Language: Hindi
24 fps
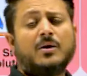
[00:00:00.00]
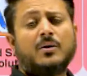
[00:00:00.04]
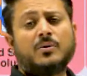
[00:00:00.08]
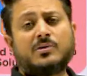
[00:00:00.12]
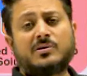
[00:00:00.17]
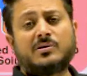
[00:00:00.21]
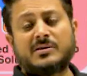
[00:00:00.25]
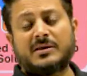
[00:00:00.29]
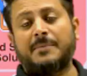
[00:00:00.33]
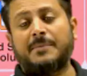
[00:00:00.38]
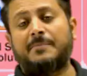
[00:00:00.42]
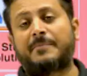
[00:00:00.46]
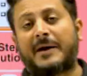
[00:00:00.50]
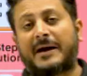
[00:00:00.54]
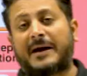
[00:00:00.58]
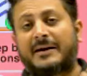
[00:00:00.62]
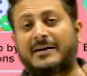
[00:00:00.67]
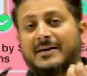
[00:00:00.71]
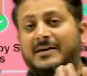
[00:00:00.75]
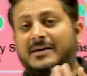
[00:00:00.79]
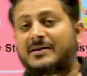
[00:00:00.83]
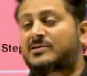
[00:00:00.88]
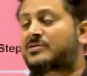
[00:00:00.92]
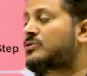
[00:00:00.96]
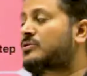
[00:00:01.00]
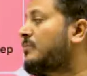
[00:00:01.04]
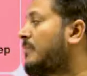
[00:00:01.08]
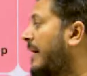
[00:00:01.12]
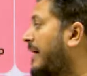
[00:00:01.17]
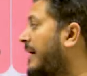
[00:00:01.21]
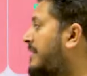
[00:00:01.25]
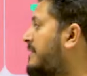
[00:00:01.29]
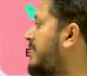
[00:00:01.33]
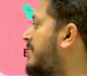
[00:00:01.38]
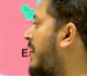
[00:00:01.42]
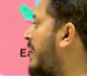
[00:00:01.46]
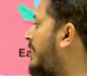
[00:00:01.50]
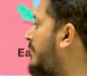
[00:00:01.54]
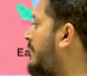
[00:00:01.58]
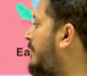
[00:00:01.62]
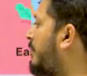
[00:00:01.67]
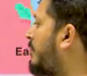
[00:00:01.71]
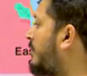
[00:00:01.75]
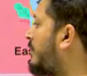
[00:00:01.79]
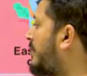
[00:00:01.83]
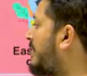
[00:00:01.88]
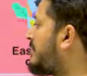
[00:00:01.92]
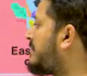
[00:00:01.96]
उसकी प्रैक्टिस तो भाई साहब
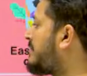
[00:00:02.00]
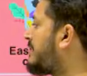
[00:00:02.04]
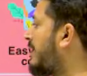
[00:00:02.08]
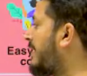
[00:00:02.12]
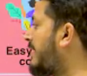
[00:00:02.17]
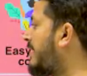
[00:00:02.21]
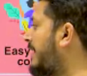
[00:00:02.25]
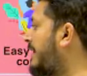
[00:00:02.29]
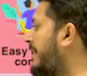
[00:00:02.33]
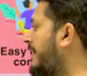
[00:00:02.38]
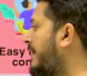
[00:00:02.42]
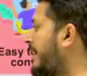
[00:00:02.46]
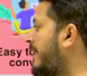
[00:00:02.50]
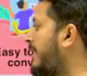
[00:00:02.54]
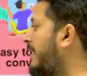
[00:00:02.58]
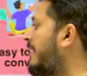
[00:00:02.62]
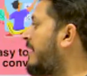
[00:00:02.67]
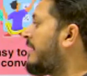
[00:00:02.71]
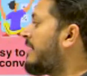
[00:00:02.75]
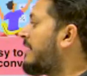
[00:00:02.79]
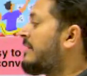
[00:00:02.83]
हो ही जा रही है